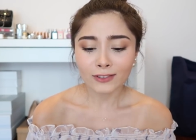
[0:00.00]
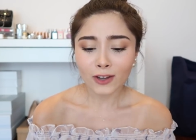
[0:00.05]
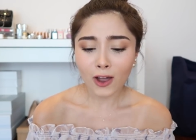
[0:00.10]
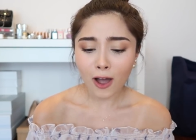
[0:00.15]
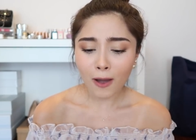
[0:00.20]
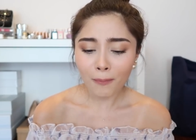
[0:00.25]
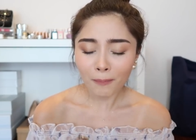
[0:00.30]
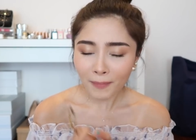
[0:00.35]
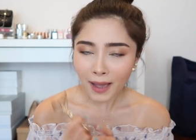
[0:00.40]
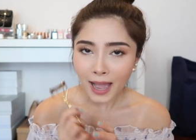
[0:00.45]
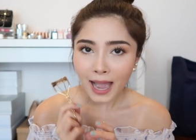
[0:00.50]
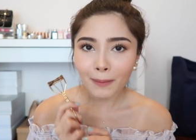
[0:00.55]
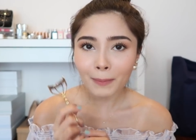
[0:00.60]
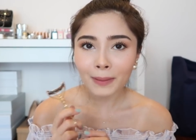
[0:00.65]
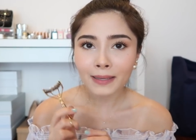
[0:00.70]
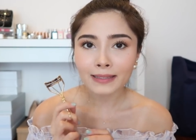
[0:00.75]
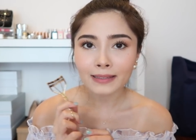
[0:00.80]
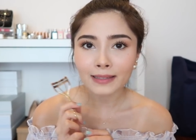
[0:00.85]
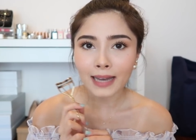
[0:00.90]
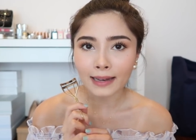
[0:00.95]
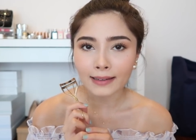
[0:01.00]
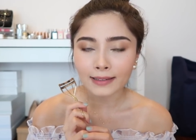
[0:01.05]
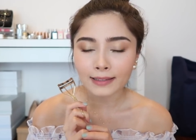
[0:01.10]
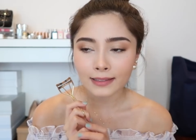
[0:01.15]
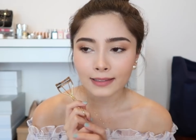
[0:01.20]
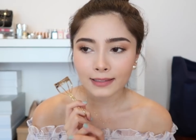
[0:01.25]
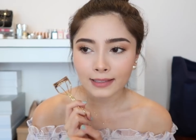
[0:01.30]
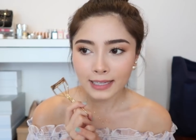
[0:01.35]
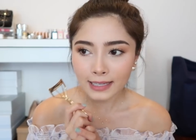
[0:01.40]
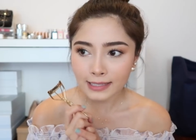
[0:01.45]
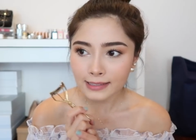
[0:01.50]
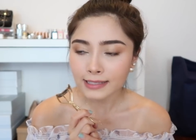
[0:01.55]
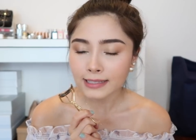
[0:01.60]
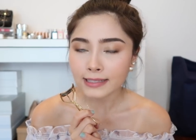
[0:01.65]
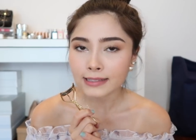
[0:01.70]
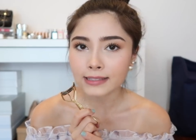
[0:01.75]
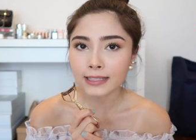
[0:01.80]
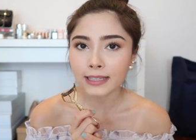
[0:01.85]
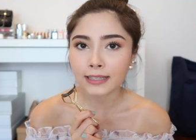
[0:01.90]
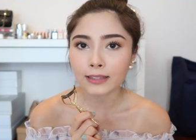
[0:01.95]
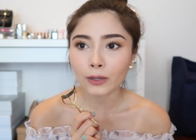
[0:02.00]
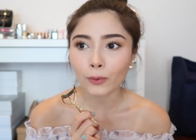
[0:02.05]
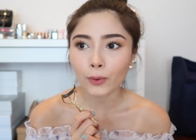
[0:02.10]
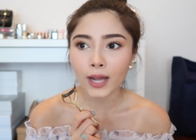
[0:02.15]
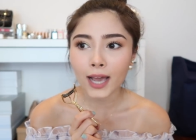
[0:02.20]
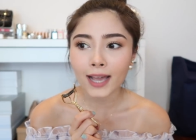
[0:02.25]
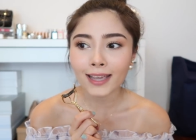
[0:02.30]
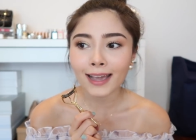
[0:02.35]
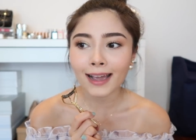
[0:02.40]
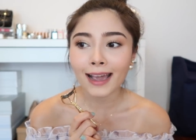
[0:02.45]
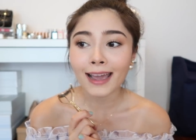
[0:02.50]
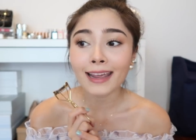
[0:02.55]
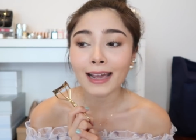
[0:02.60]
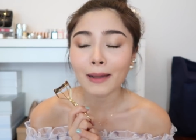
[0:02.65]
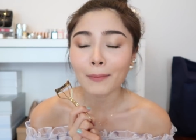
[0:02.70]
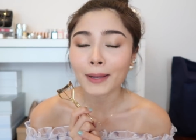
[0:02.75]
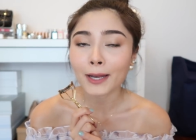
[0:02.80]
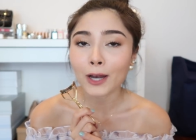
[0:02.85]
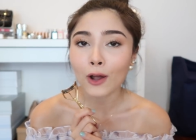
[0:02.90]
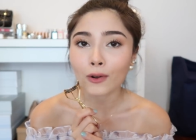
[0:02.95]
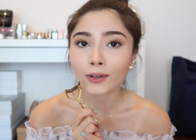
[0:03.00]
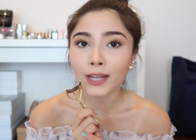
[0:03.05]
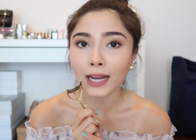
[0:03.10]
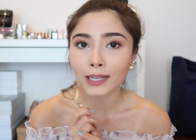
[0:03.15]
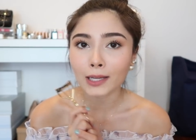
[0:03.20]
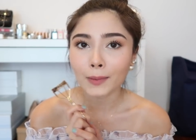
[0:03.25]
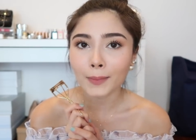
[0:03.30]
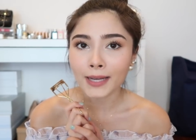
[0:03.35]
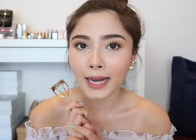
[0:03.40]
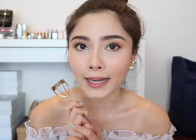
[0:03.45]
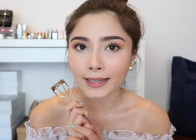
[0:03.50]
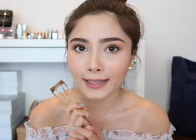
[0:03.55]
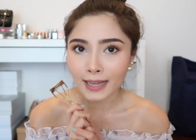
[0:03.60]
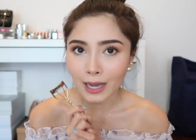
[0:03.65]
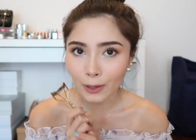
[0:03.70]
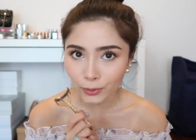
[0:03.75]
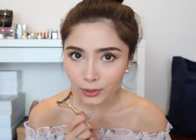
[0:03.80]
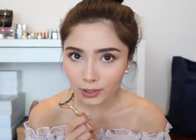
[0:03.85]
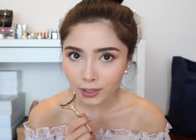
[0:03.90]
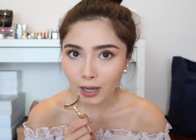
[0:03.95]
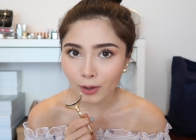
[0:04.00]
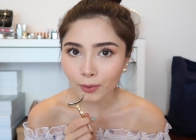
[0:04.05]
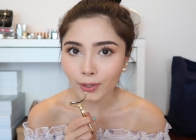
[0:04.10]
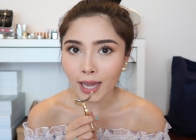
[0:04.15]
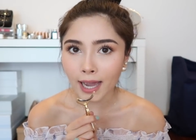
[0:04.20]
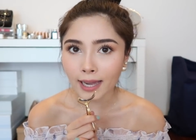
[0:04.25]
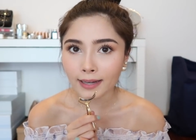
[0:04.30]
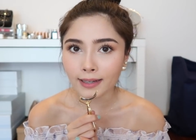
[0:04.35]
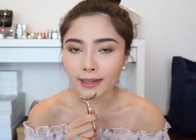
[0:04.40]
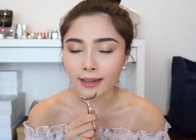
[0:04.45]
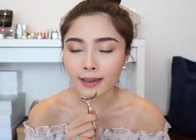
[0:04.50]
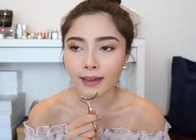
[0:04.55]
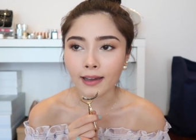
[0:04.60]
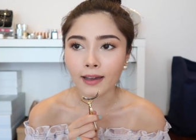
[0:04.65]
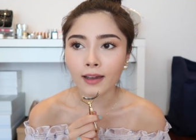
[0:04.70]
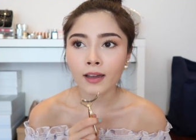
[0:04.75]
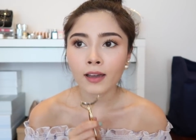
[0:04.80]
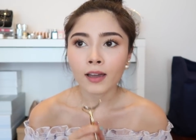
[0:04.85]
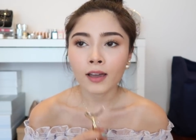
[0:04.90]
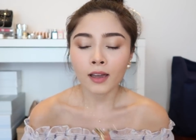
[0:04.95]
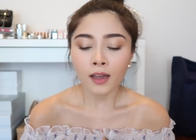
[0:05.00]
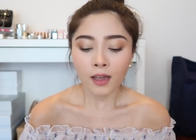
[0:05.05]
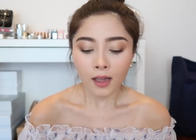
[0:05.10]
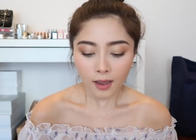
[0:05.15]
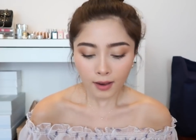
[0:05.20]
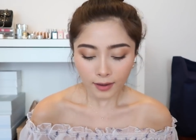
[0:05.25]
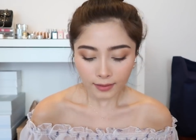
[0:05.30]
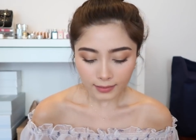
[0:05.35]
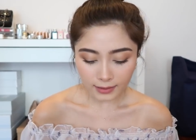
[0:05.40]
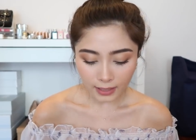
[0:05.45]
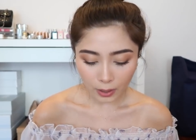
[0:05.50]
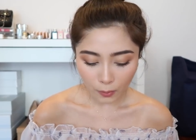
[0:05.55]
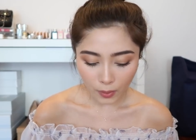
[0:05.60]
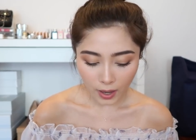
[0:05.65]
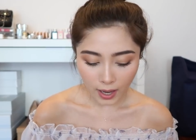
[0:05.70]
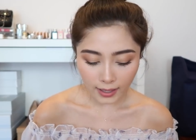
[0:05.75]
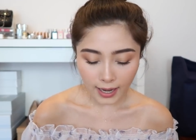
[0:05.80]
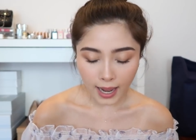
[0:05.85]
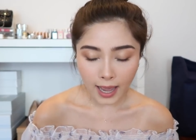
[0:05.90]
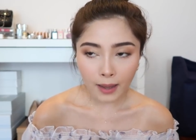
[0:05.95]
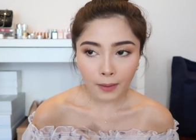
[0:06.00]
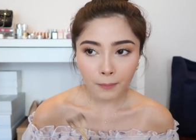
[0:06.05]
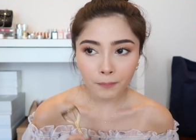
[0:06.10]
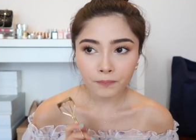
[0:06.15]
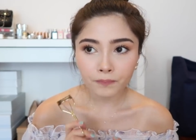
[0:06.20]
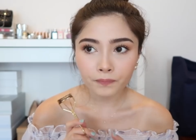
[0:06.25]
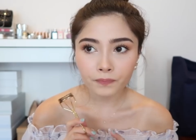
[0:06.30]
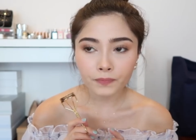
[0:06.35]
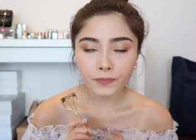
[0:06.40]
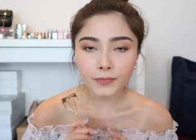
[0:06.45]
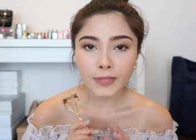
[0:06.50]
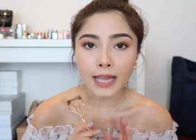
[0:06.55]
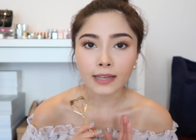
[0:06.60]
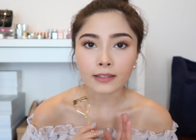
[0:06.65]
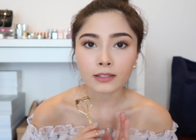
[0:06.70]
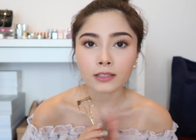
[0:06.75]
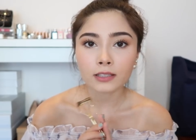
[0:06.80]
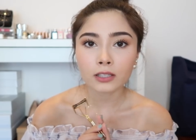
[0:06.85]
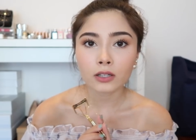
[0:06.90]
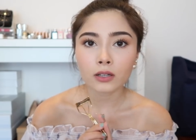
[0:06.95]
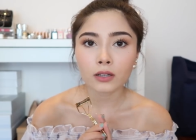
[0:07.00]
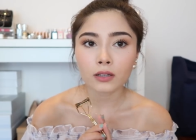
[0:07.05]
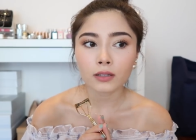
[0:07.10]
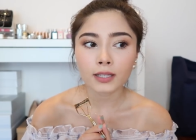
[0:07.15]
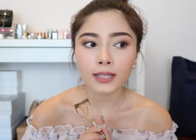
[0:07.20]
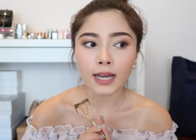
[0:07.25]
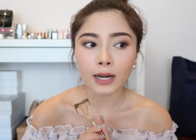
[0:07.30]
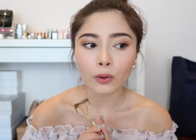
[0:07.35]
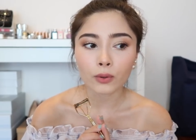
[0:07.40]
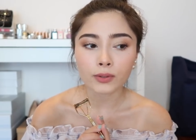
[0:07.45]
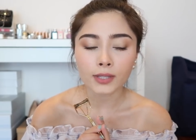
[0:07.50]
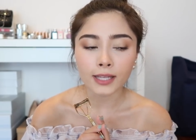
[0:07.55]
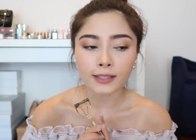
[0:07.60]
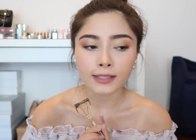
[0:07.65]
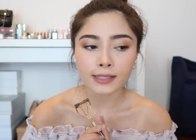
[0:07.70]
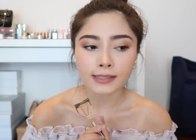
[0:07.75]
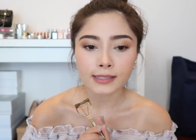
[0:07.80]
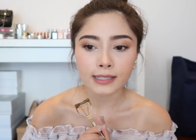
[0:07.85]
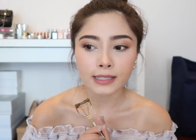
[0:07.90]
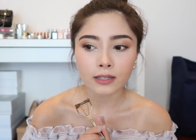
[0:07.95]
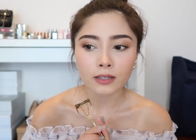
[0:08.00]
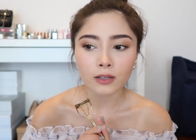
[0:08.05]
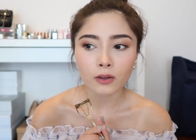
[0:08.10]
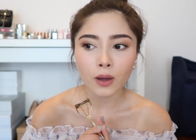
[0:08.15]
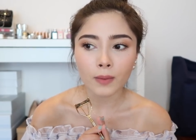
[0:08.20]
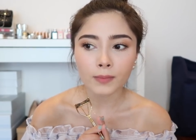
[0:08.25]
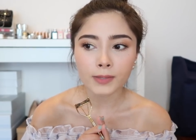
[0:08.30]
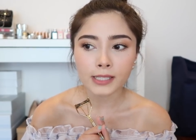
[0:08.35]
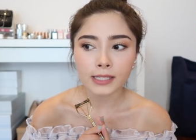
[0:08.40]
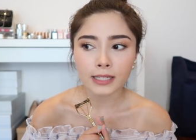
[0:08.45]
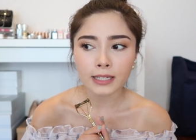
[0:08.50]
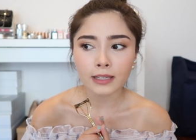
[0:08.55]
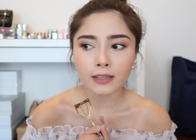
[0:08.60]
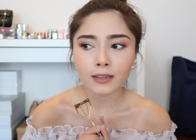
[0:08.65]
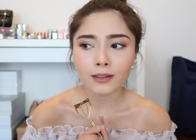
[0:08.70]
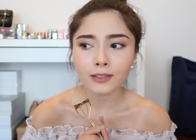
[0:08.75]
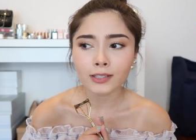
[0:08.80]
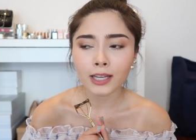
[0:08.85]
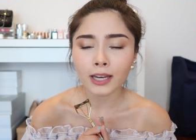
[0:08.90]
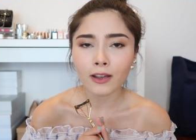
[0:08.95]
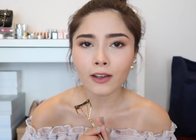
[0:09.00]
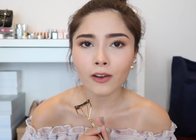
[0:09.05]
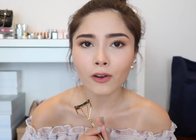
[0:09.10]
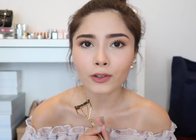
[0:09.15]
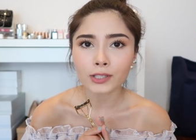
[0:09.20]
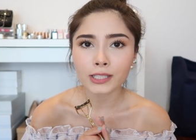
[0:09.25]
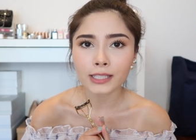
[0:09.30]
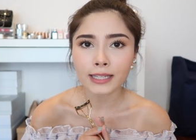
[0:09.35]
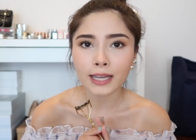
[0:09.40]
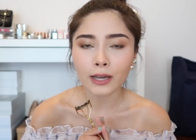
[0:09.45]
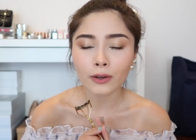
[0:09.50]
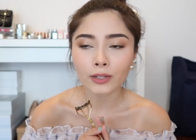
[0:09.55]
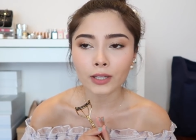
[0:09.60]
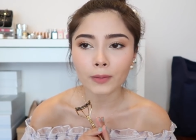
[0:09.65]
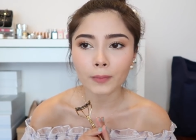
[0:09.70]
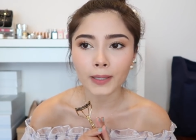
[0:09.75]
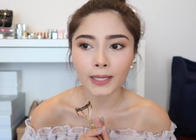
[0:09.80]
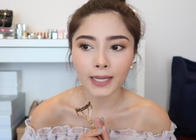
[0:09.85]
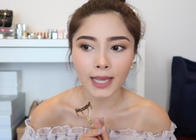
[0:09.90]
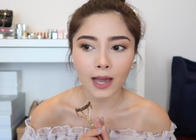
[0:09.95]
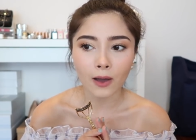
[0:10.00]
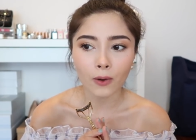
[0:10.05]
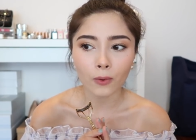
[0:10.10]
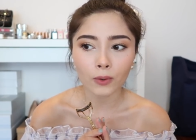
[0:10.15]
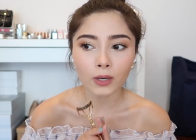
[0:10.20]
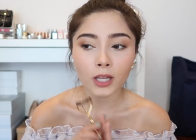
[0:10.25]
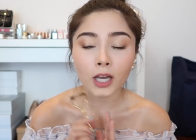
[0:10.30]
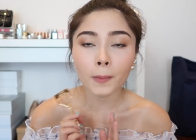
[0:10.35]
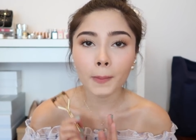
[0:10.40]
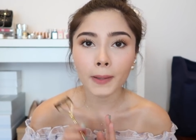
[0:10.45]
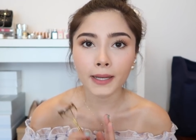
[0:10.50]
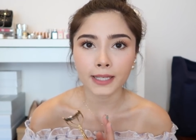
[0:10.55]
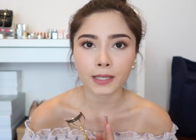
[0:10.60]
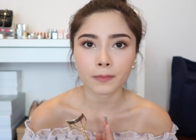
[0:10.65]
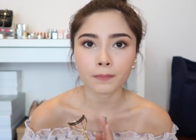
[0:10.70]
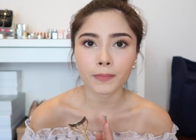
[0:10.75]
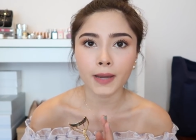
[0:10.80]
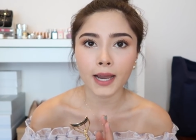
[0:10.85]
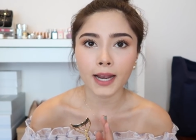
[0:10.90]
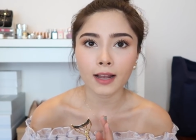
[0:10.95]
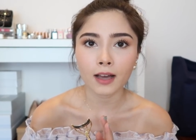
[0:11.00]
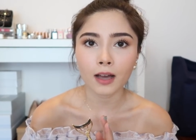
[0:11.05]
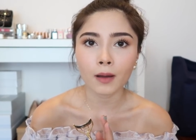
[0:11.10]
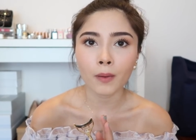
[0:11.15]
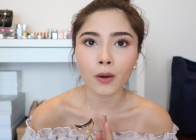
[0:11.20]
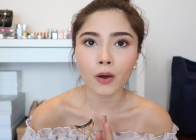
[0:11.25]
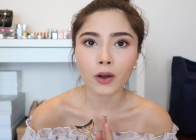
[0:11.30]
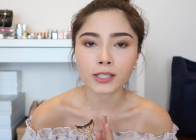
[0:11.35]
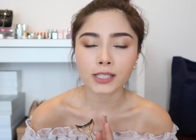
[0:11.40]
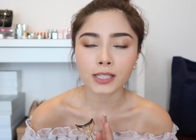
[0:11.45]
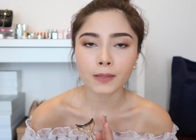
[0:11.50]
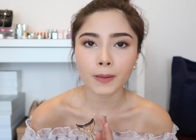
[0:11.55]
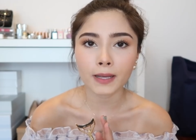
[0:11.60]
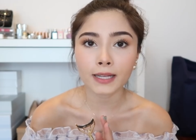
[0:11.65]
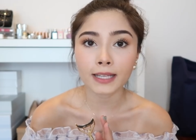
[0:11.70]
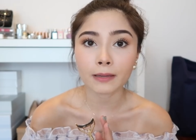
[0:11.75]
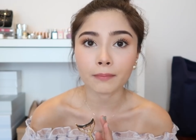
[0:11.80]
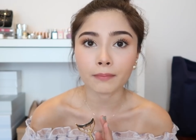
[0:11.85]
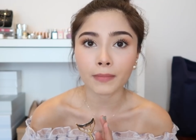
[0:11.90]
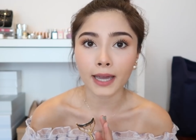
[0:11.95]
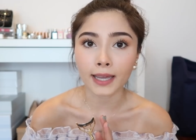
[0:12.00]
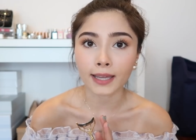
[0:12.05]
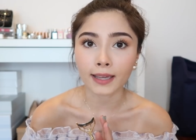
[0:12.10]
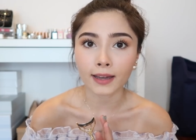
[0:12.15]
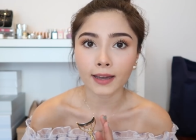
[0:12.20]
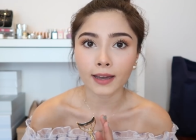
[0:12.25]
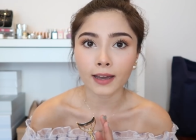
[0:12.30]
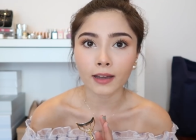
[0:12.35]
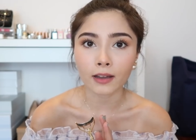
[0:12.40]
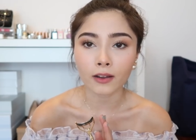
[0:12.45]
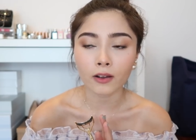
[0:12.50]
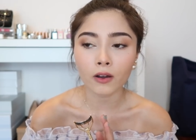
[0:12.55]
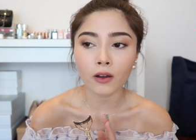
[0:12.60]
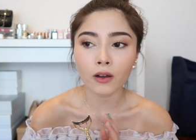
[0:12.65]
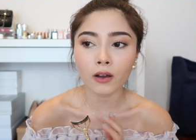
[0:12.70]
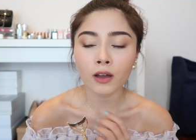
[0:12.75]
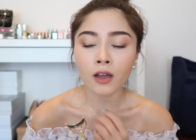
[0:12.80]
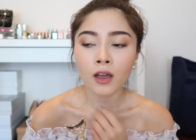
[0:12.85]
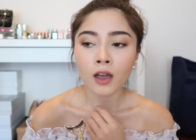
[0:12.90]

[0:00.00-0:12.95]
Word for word: ชอบมากมันดัดดีจริงๆแต่ว่าถ้าอยากไปลองดัดก็ไปดัดที่เคาน์เตอร์เขาได้นะคะแต่ว่าถ้าอยากซื้อที่ดัดขนตาจริงๆคือความจริงนิกกี้ก็ใช้ของ Chanel แต่เหมือนเขาเลิกผลิตไปแล้วเขาบอกเขาจะผลิตใหม่อะค่ะก็